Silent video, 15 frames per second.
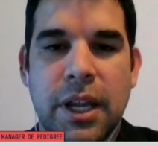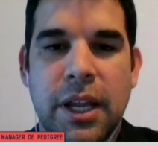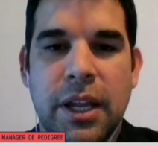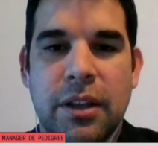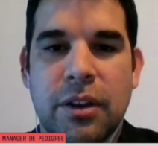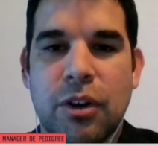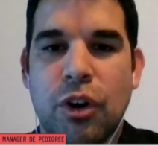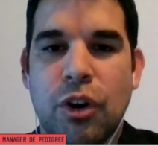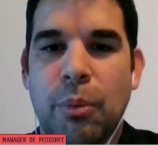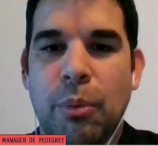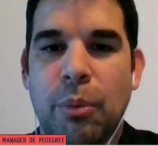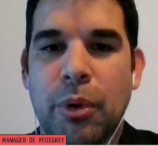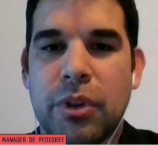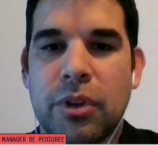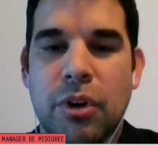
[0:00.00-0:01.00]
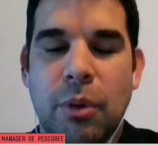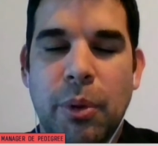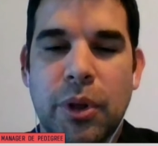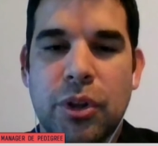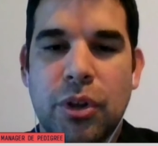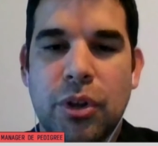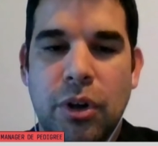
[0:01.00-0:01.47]
Y como, como
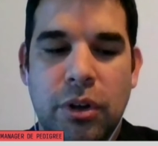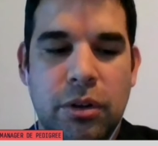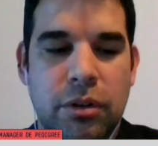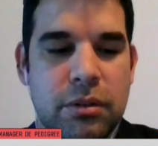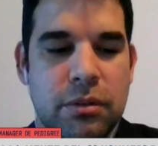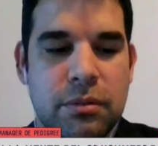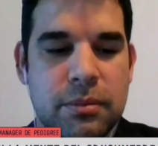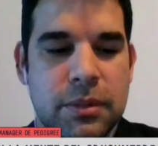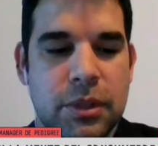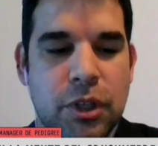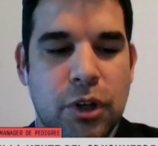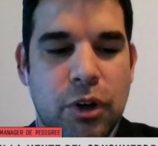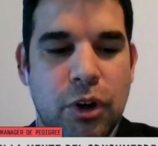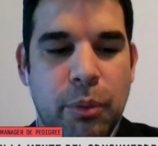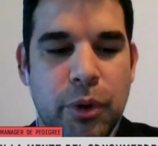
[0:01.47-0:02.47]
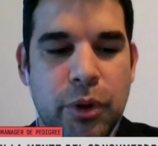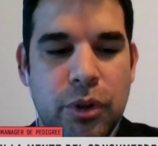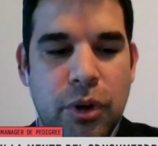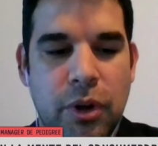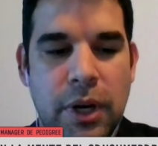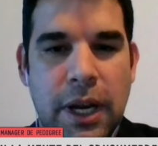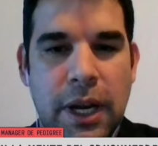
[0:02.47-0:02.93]
en todos, como en
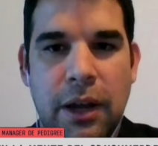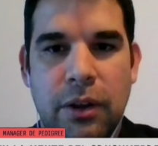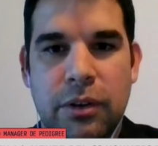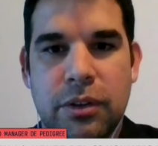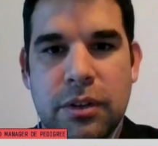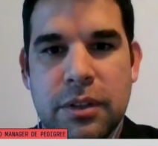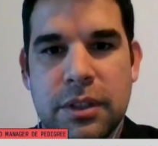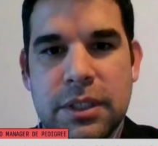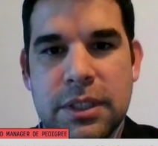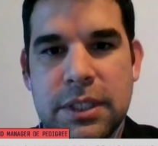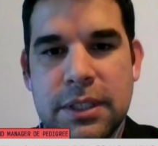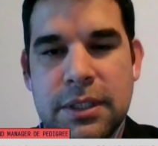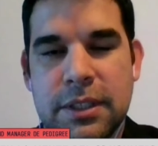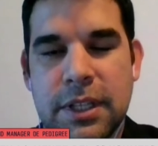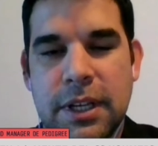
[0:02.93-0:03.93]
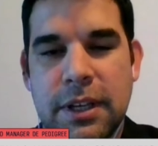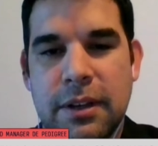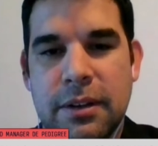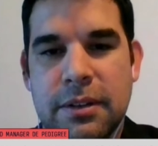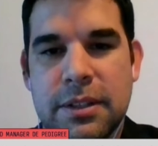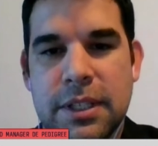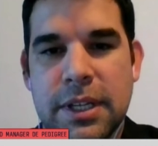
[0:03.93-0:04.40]
todos lados, se,
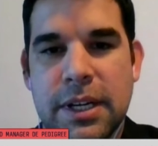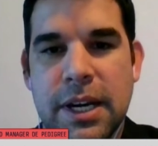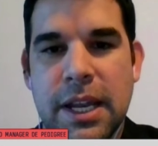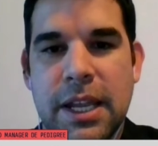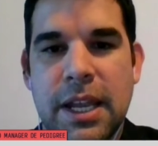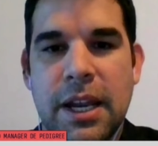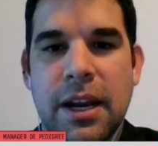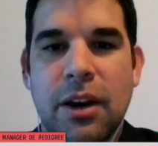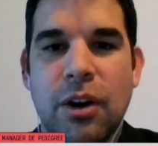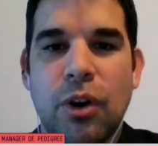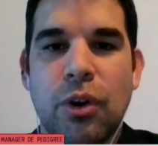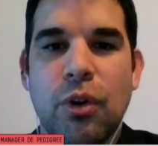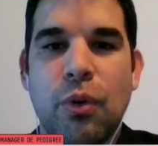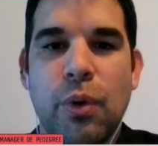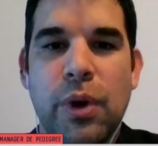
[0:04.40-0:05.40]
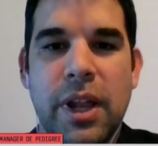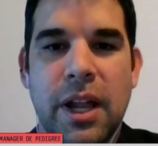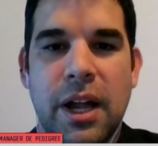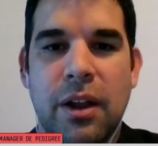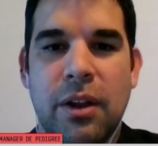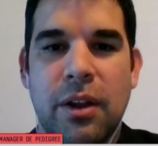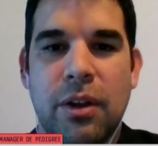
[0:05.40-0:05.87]
requieren los
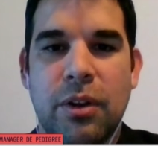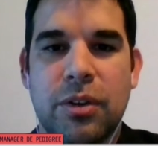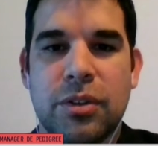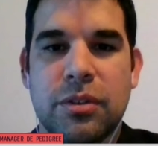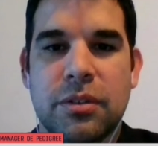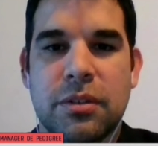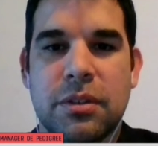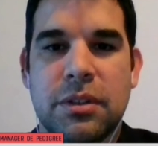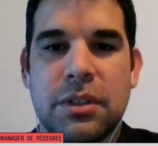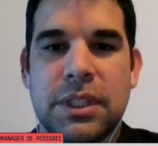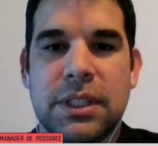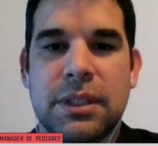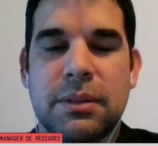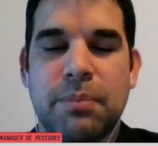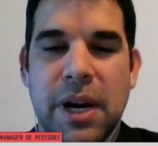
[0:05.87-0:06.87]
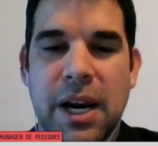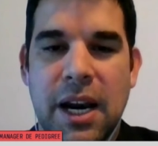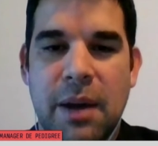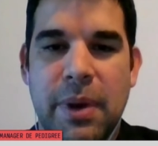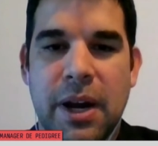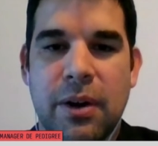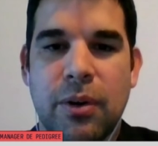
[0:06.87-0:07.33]
cuidados para
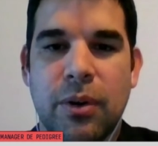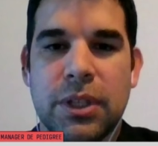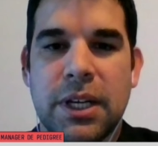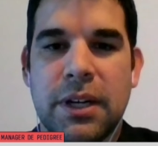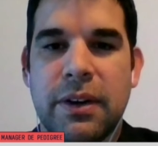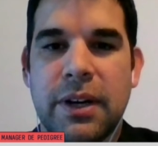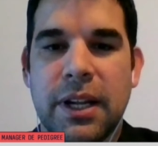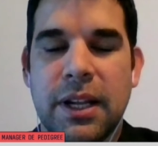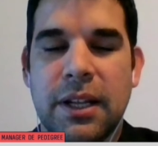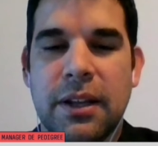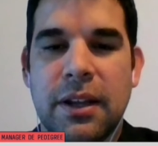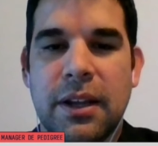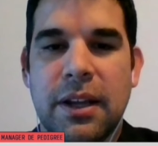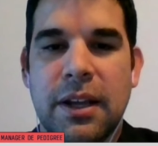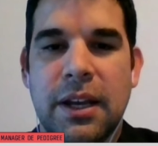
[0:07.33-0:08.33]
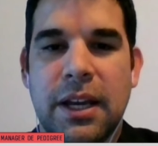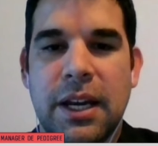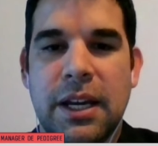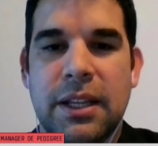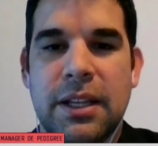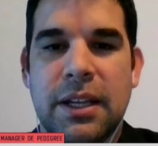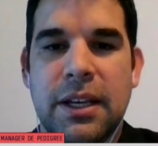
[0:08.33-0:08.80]
las mascotas, ¿verdad?
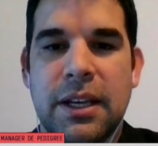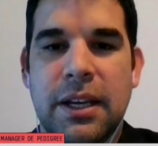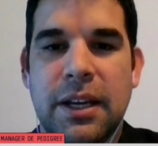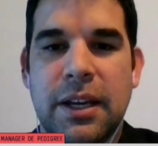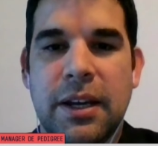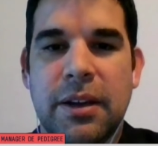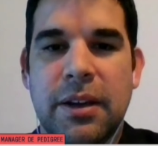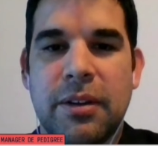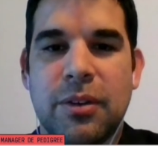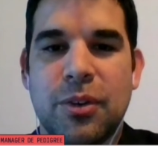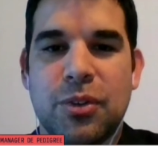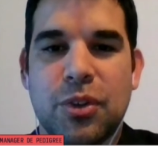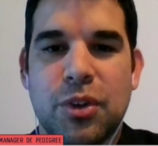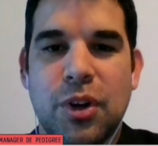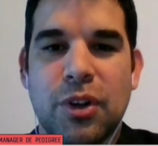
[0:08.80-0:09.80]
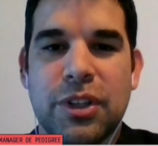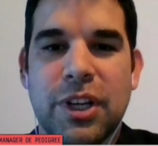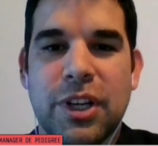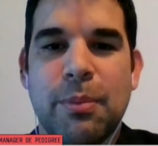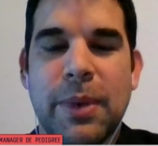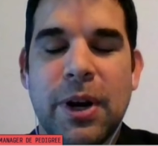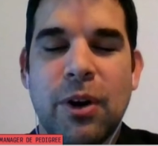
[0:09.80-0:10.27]
Este, nosotros los
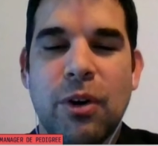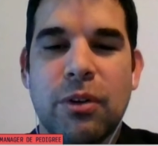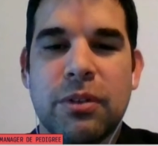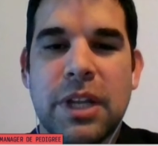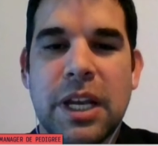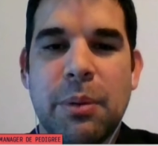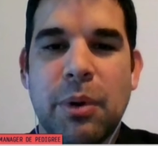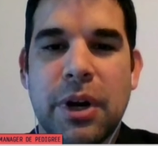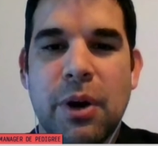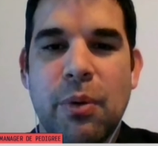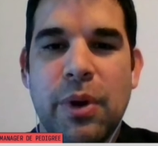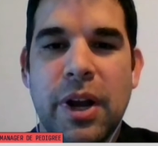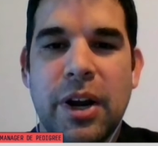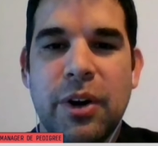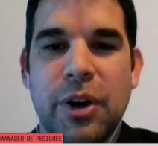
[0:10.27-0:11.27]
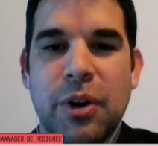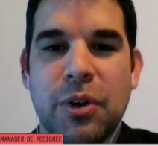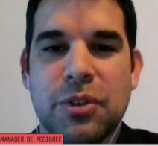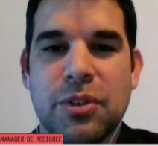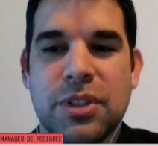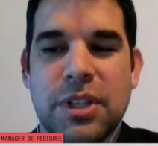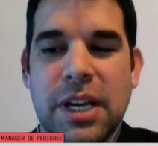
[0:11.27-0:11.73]
seres humanos tenemos que cuidarnos y
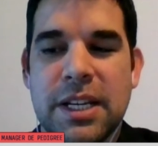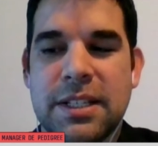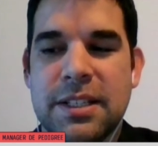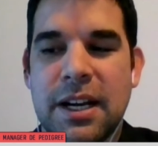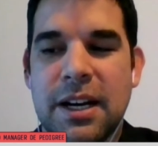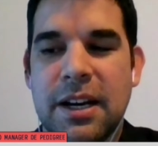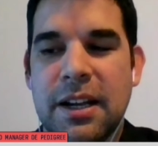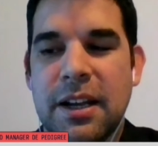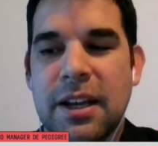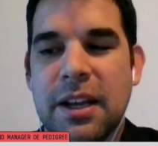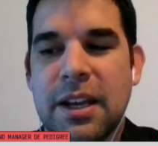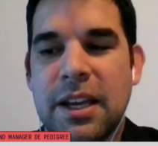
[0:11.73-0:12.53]
no socializar